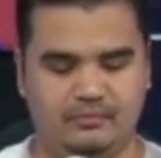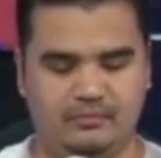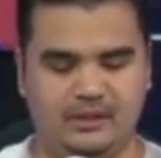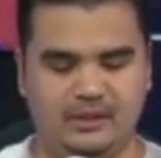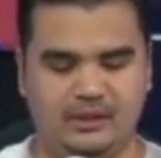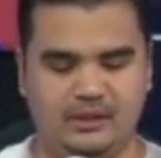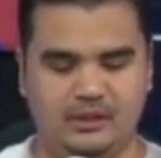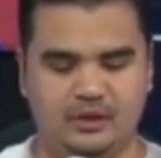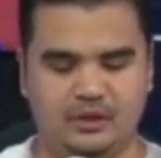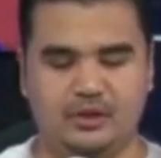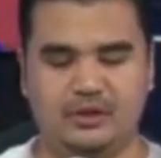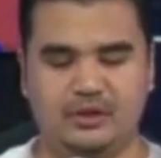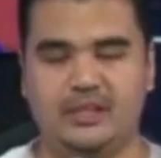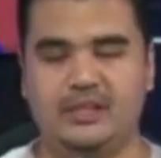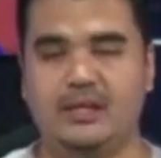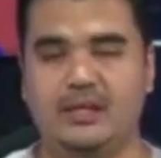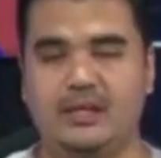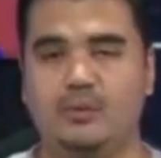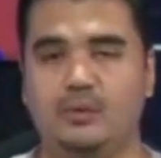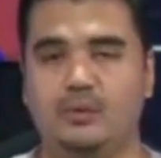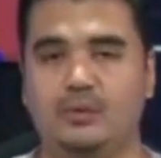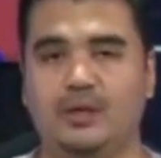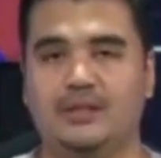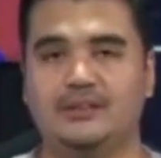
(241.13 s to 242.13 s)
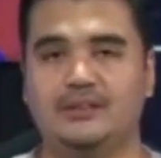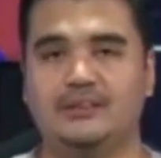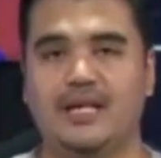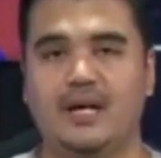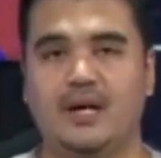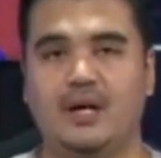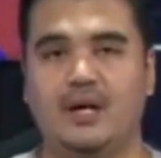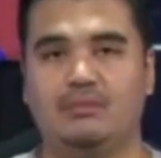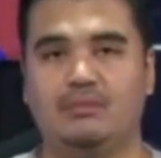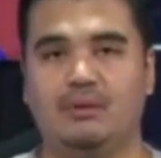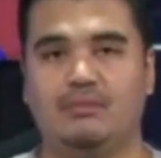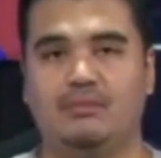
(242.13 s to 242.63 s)
So hindi lang ho yung
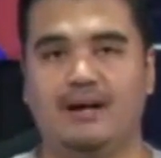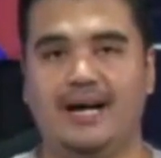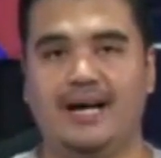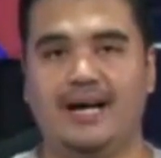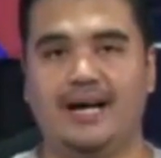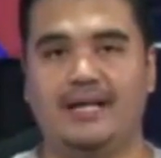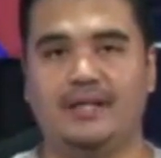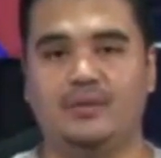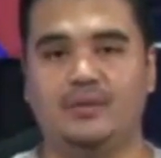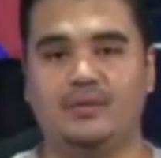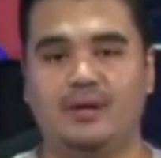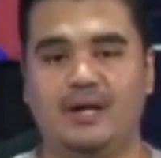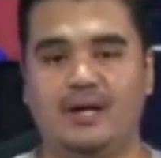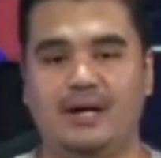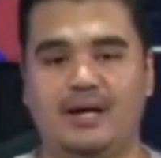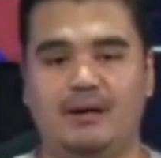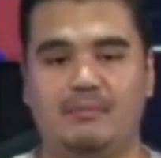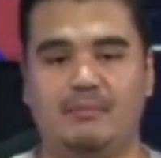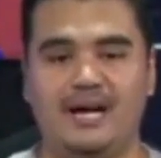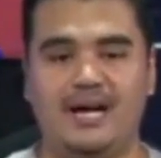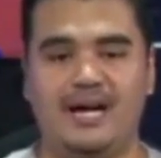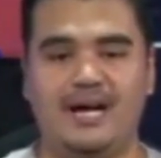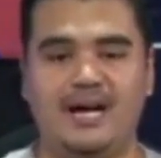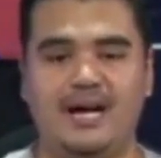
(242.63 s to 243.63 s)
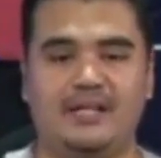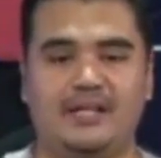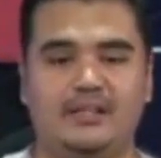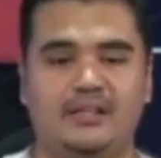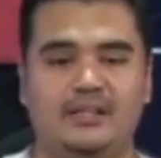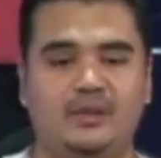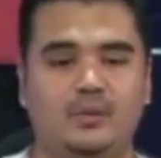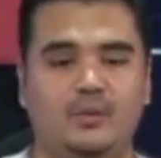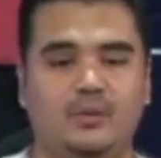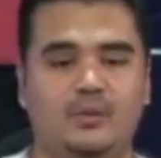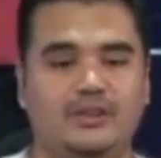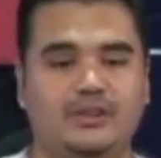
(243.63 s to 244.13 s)
asawang babae yung uh, ah, maaari
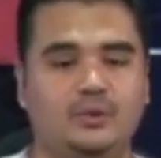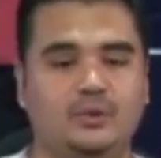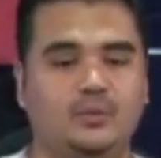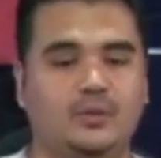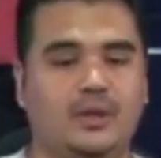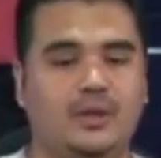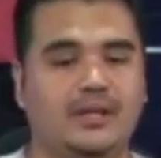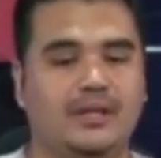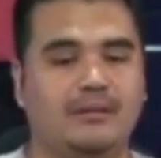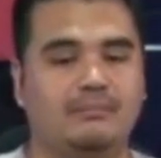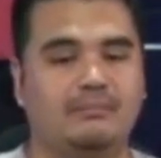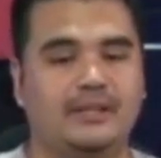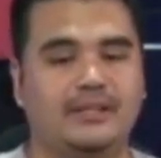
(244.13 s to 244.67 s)
ninyong kasuhan,